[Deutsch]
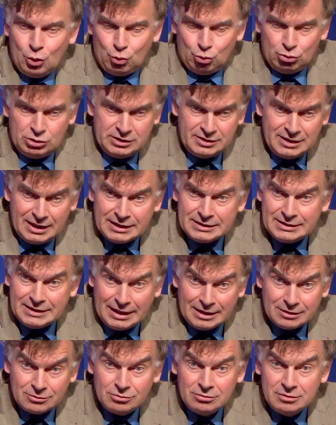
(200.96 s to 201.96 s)
Und diese
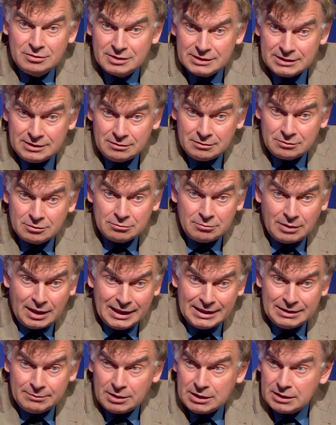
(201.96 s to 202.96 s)
Erkrankungen sind zum
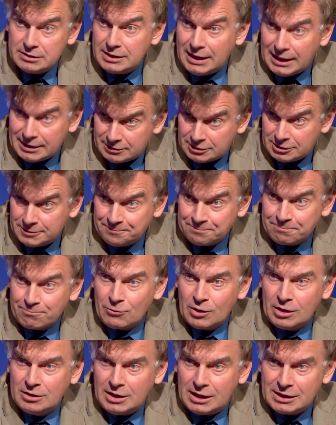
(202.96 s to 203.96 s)
einen mal das Herz.
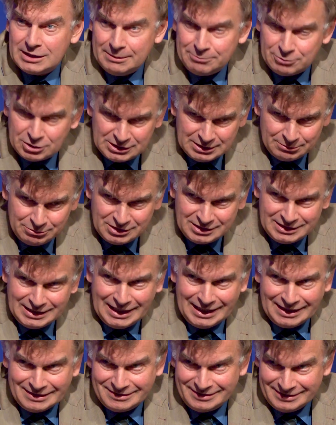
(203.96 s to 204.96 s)
Da gibt es nämlich die
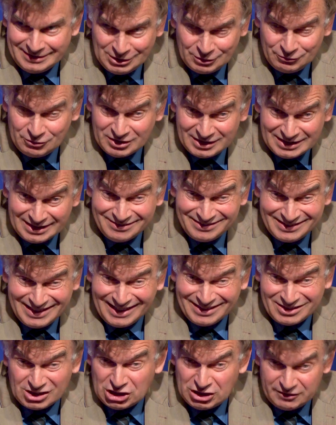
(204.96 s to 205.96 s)
Herzinsuffizienz,
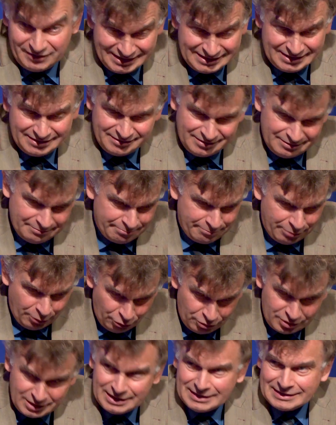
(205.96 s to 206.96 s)
die Herzschwäche ist eine blöde